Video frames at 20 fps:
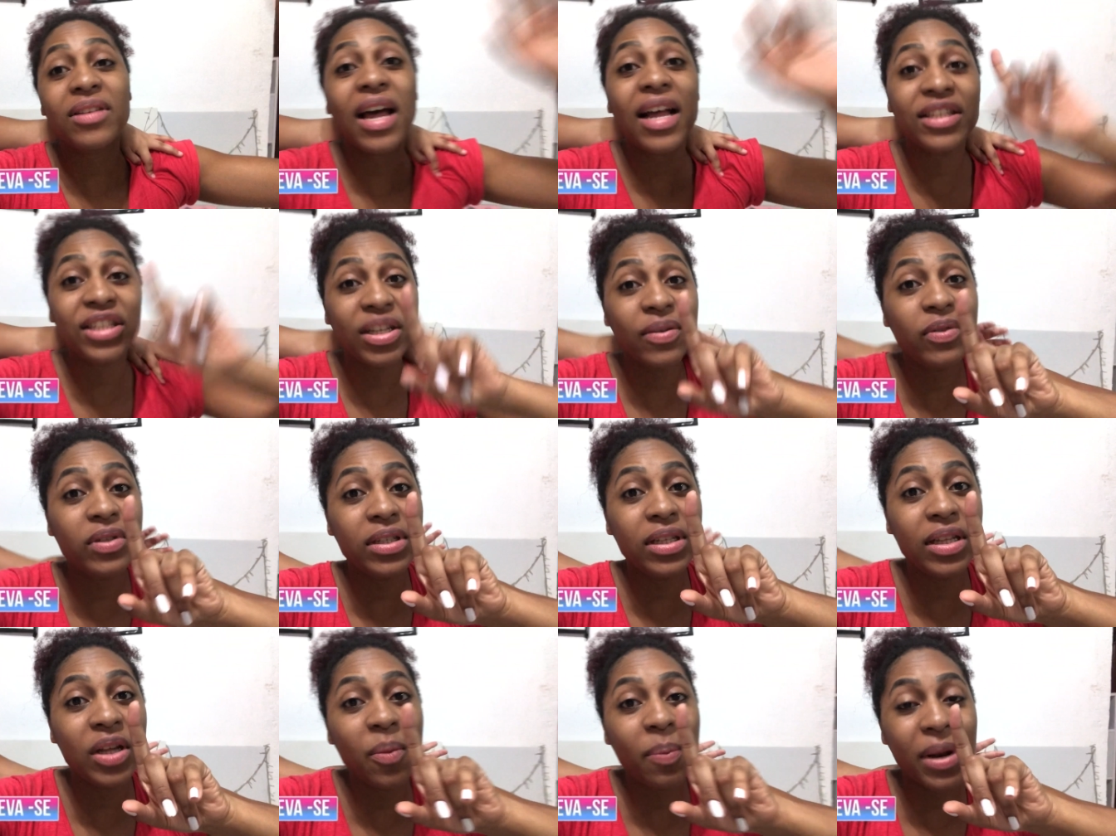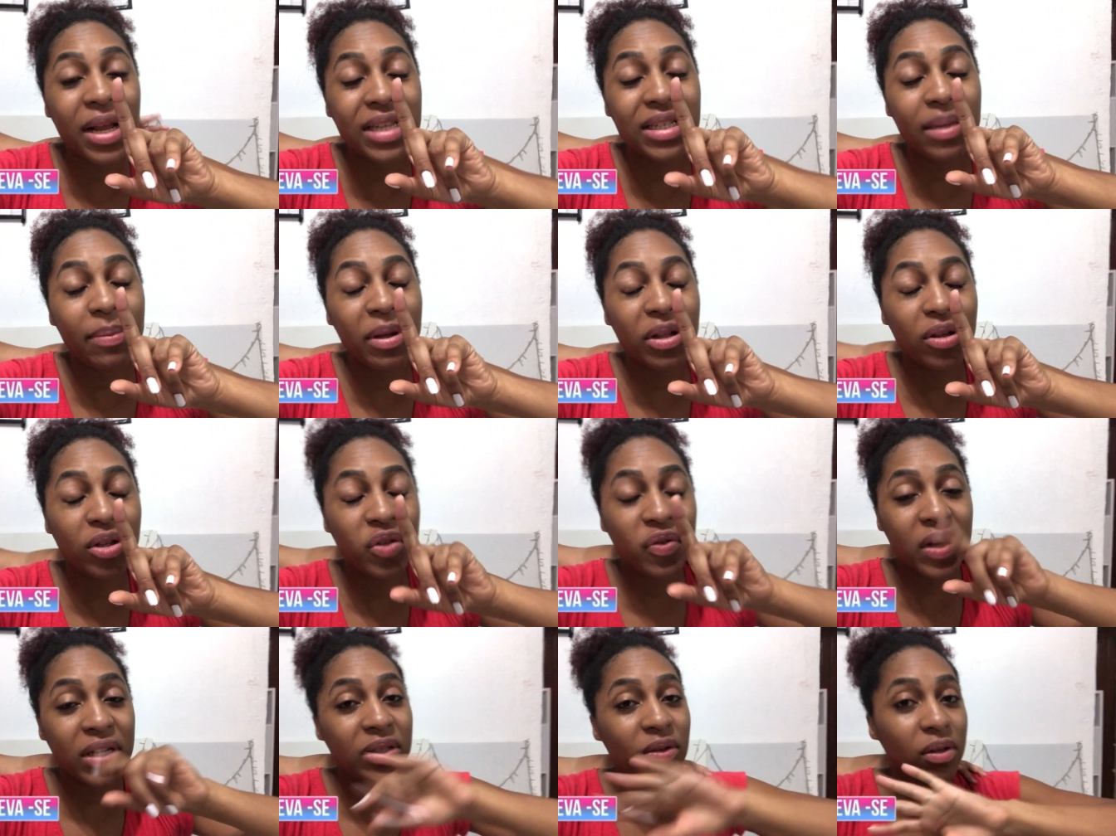ative o sininho para receber
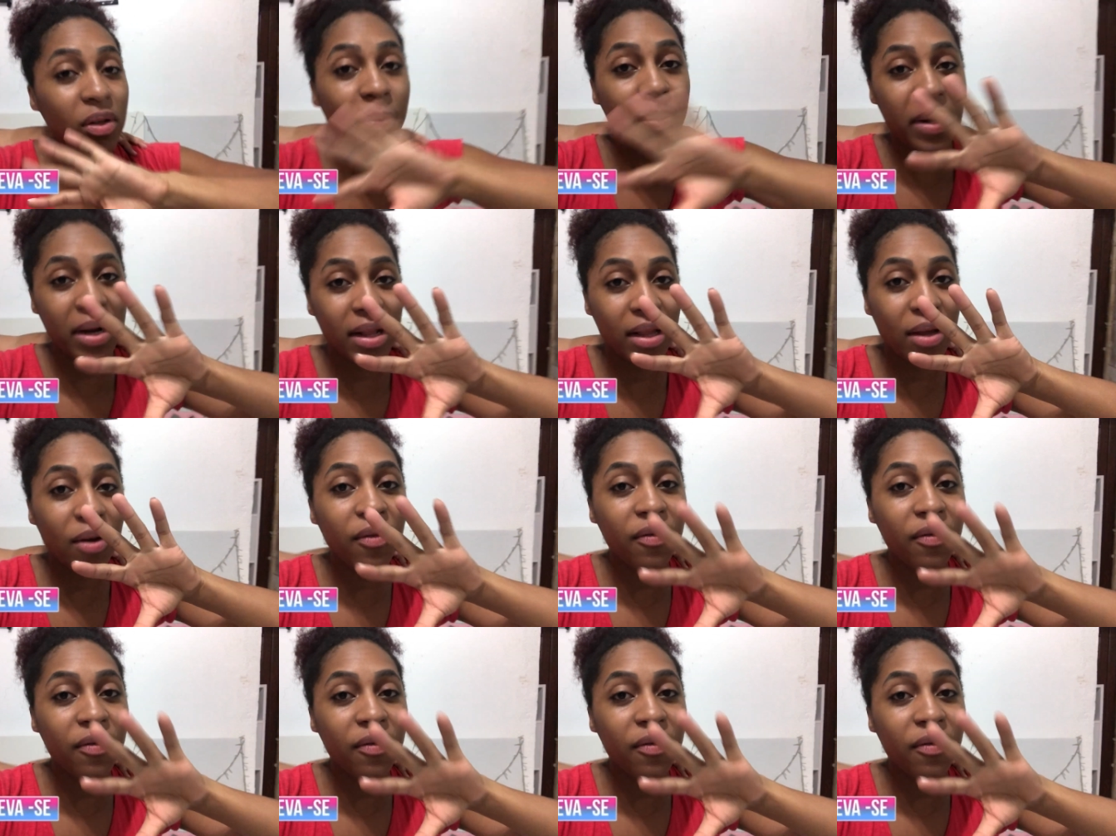notificação e não perder nenhum